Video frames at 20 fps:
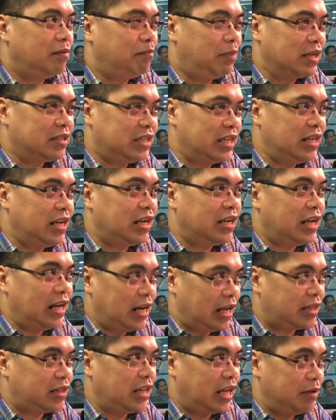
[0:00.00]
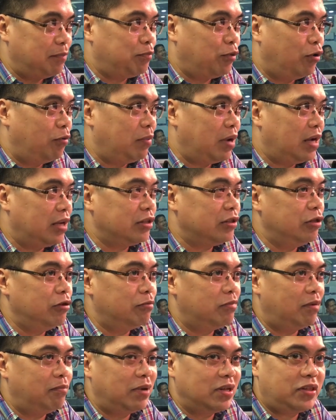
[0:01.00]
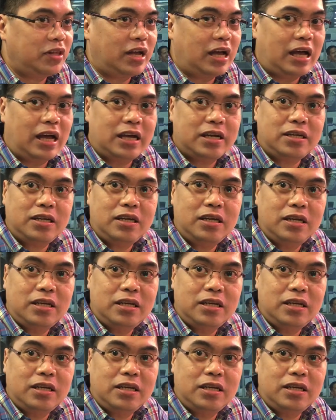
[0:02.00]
Pag tinanggal at lipoma ang lumabas sa...